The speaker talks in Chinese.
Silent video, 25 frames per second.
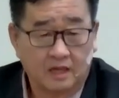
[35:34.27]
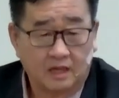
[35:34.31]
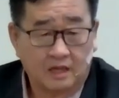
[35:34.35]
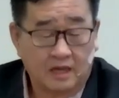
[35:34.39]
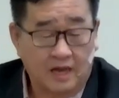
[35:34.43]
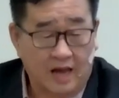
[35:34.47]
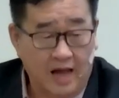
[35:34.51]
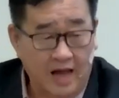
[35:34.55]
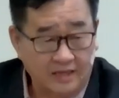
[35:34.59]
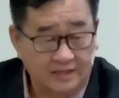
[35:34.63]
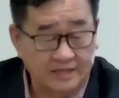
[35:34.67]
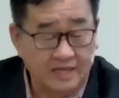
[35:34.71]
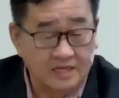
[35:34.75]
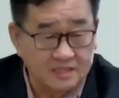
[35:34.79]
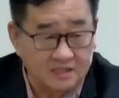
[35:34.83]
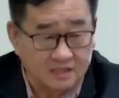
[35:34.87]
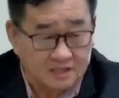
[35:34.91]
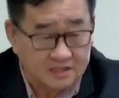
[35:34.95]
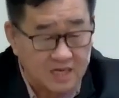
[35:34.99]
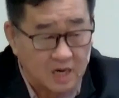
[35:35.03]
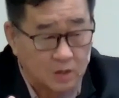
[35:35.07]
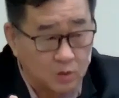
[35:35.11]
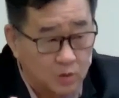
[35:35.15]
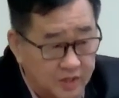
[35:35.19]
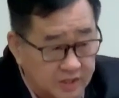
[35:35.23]
啊，但是
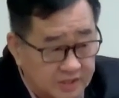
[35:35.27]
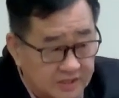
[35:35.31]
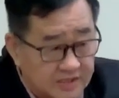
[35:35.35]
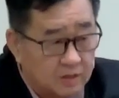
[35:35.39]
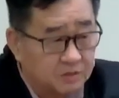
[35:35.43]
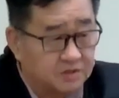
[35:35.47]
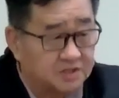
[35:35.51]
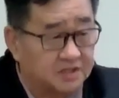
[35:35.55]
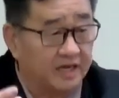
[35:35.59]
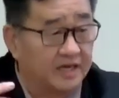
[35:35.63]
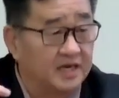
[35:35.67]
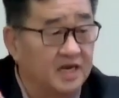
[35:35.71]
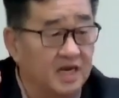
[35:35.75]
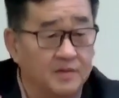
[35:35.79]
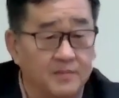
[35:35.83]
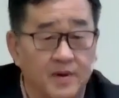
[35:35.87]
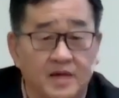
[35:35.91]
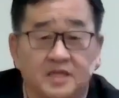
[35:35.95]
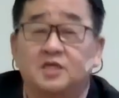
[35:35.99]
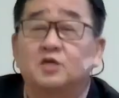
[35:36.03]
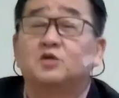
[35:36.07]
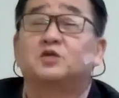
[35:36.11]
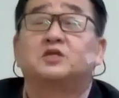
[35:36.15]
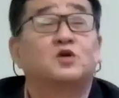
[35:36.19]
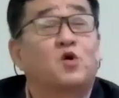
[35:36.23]
叫会叫醒你们，
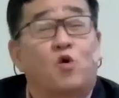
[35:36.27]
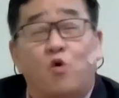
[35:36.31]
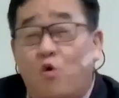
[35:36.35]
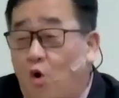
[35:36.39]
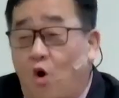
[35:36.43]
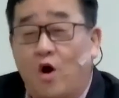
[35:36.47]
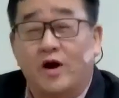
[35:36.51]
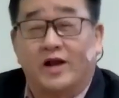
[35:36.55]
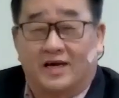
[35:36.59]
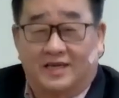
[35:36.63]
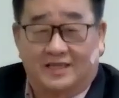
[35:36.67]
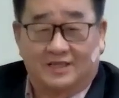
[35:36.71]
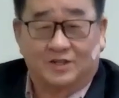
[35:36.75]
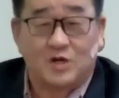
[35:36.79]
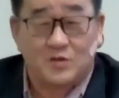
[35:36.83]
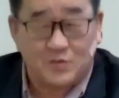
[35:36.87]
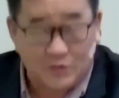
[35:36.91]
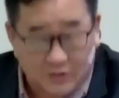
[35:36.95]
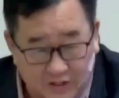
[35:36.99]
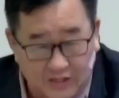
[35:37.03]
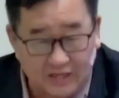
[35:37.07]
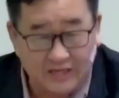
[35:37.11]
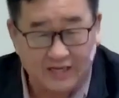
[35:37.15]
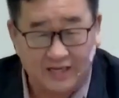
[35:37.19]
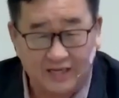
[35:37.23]
就是活的，对不
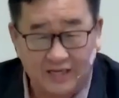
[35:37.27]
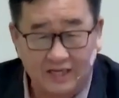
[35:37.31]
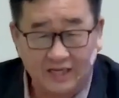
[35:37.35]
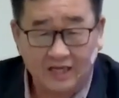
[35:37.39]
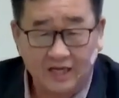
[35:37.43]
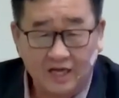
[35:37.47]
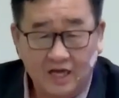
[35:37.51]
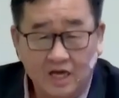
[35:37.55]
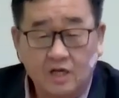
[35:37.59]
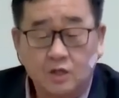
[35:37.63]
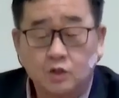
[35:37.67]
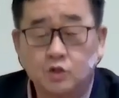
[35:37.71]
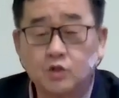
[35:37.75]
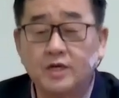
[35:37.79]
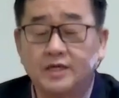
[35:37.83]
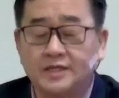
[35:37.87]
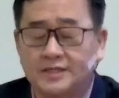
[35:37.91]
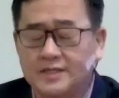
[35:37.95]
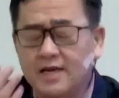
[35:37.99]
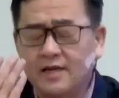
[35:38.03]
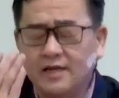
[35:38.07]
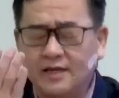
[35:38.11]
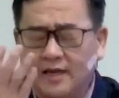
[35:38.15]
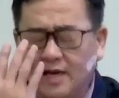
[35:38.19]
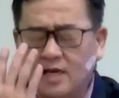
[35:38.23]
对？所以在
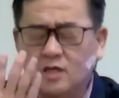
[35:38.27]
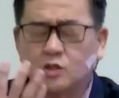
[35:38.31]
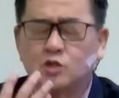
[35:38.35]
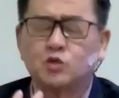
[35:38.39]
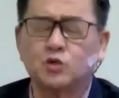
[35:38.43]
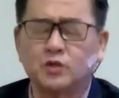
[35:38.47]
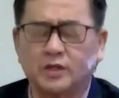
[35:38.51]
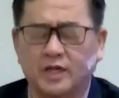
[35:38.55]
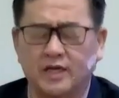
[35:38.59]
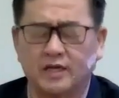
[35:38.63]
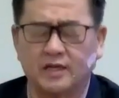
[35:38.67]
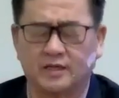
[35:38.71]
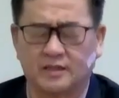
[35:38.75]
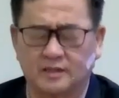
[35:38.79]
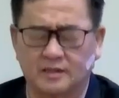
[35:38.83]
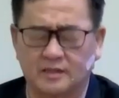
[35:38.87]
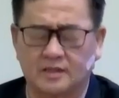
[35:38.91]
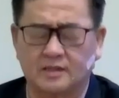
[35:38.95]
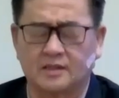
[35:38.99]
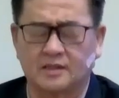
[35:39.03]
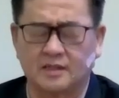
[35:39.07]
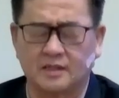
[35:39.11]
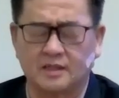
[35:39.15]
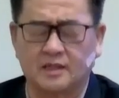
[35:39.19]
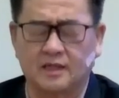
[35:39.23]
耶稣的
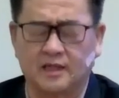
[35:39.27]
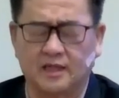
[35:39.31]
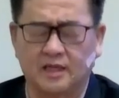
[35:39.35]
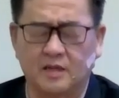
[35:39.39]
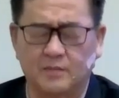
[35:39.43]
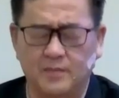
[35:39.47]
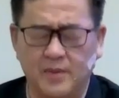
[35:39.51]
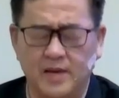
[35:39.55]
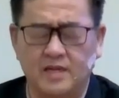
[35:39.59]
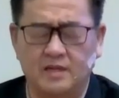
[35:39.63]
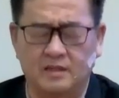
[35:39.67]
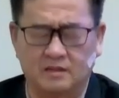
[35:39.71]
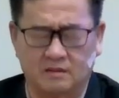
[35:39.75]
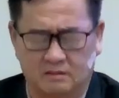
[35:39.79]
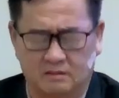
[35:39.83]
的里面，